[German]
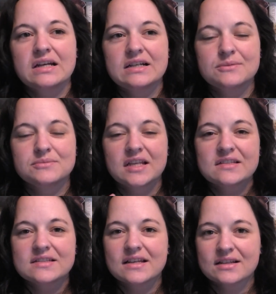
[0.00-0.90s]
Ähm,
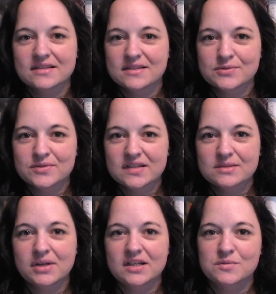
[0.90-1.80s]
das ist ein
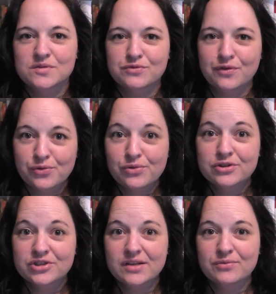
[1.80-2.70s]
Rezensionsexemplar, das mir zur Verfügung
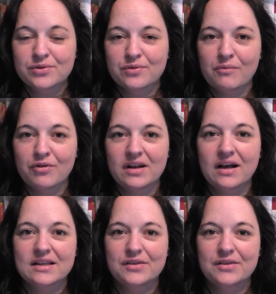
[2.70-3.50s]
gestellt wurde vom Verlag.